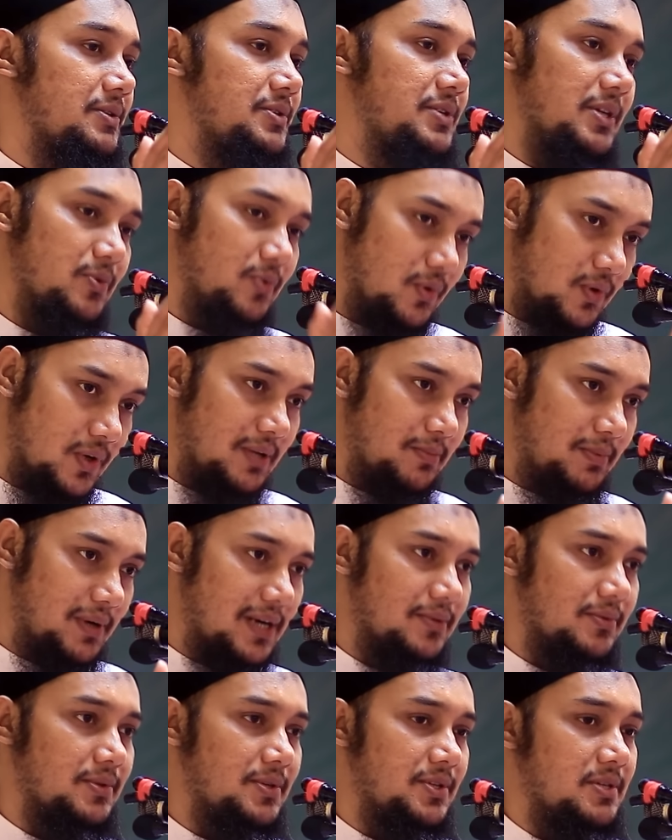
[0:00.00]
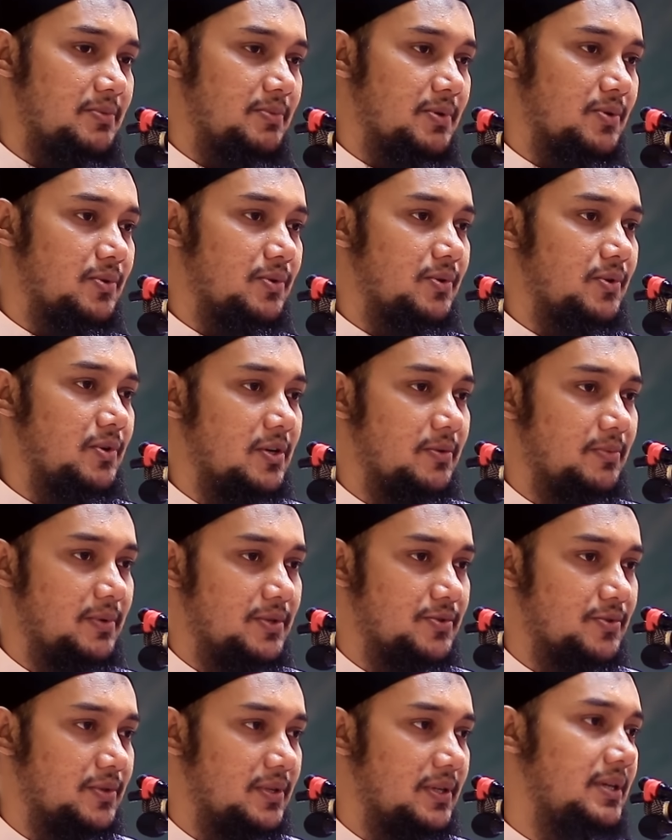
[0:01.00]
সেগুলো এবাদত হিসেবে গণ্য হবে
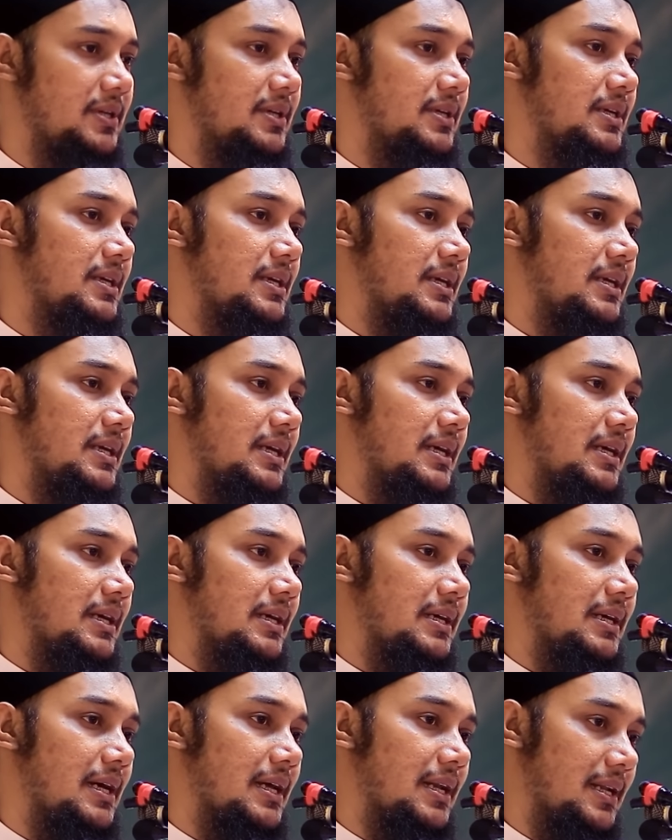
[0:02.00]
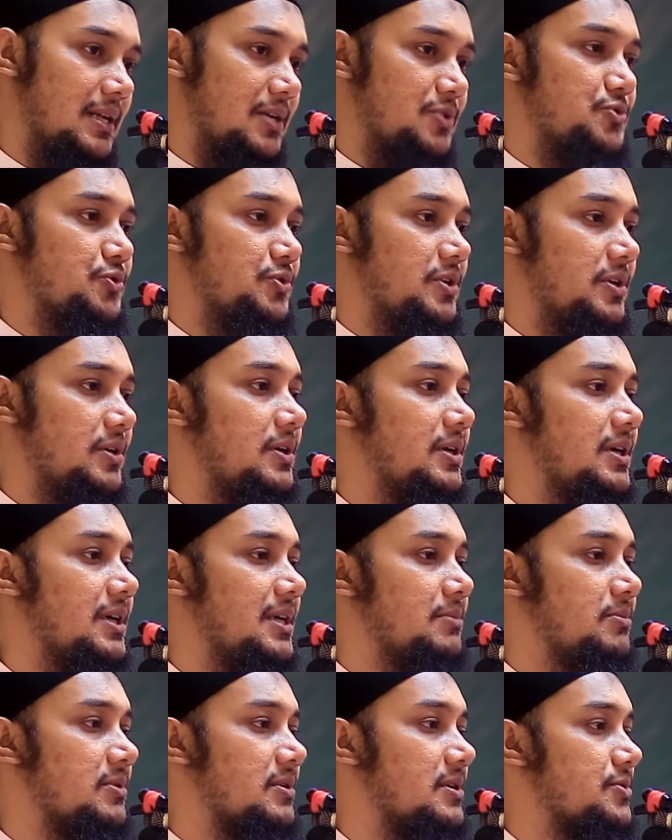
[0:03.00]
যদি আল্লাহর জন্যে হয়
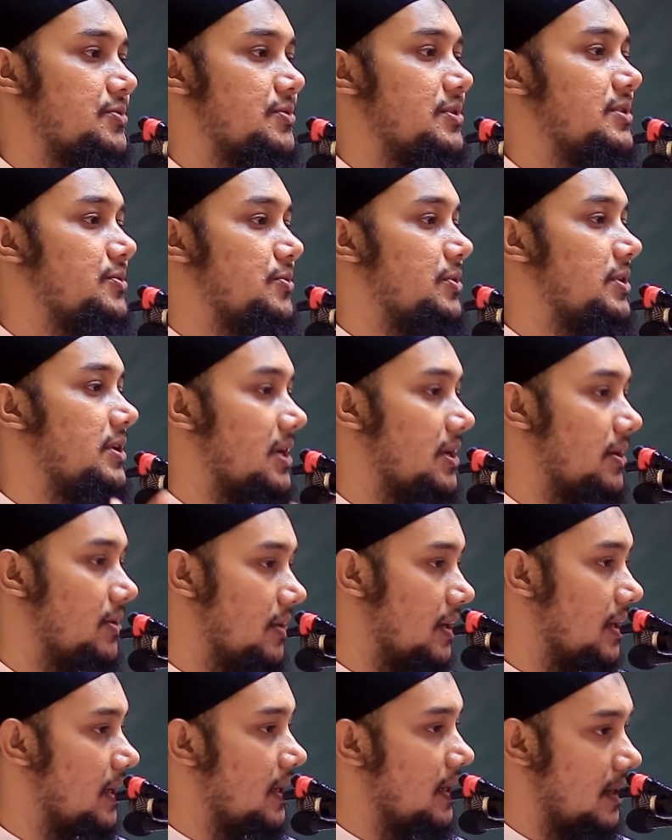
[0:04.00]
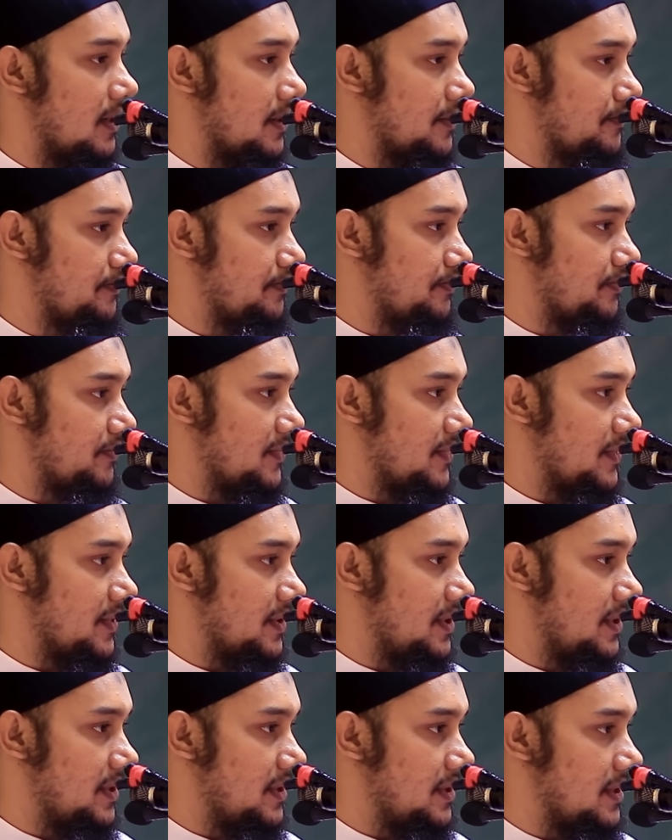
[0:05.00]
এবং রাসুলের তরিকায় হয়
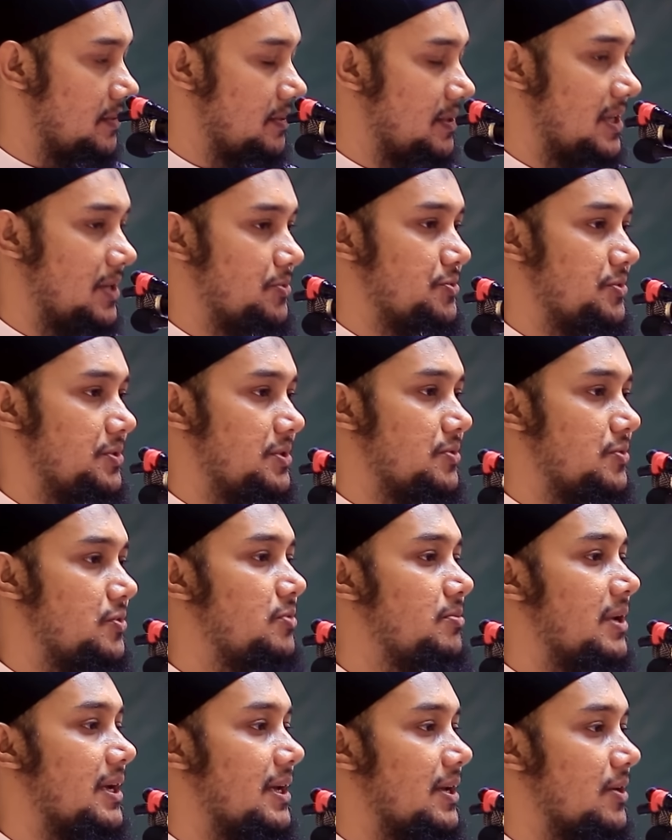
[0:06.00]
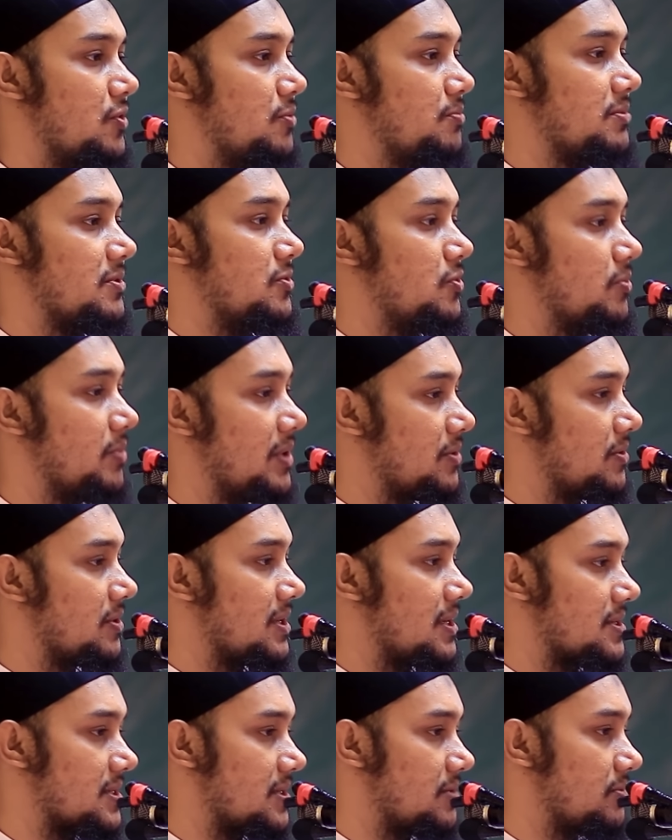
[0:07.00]
যেমন কেউ যদি ঘুমায় ঘুম ঘুমানোর
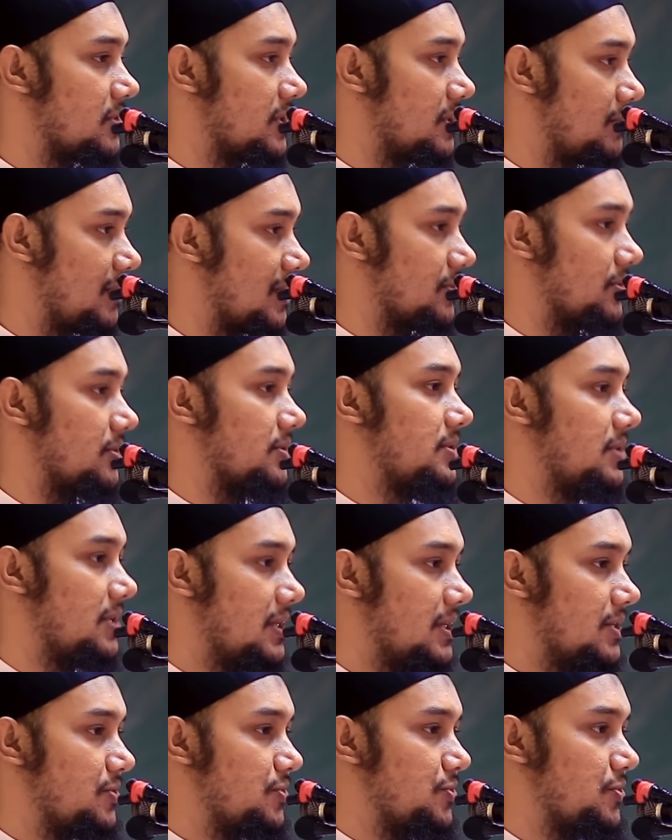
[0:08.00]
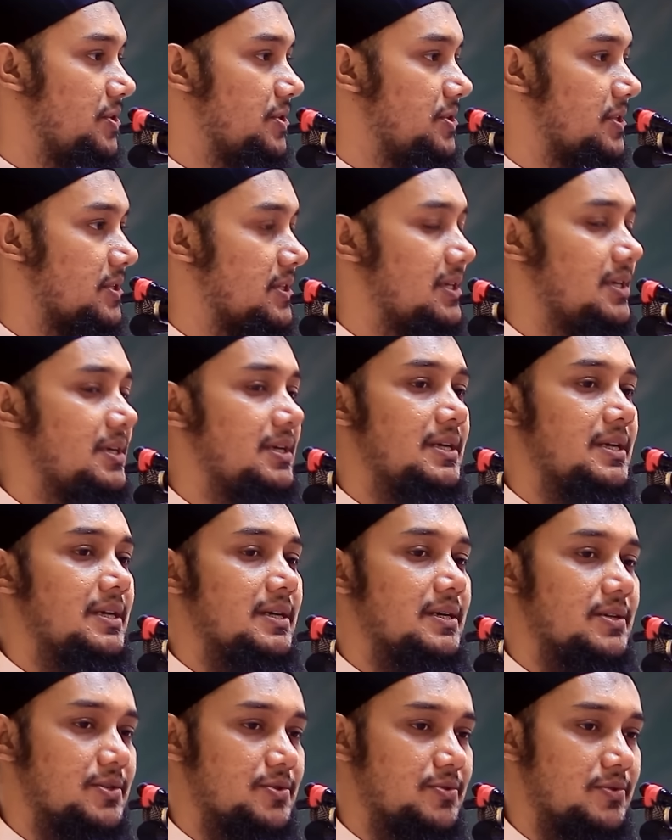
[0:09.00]
কাজটাও তো ইবাদত যদি সেটা
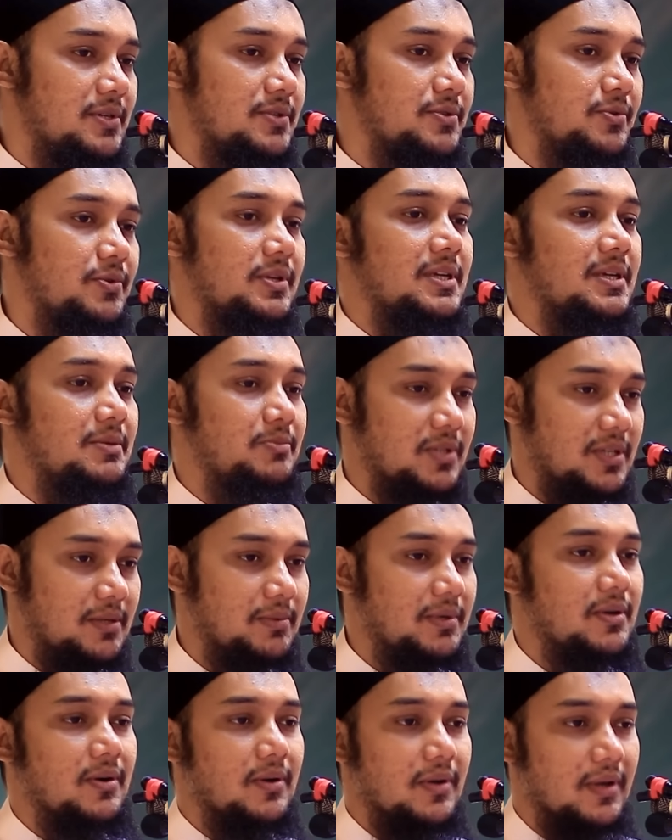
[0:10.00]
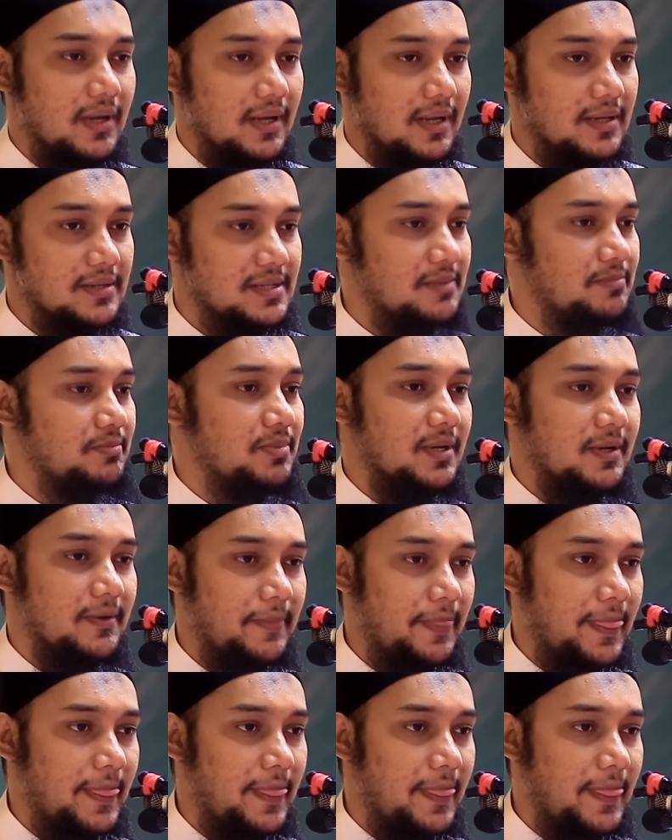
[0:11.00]
রাসুলের তরিকা মোতাবেক হয় সিম্পল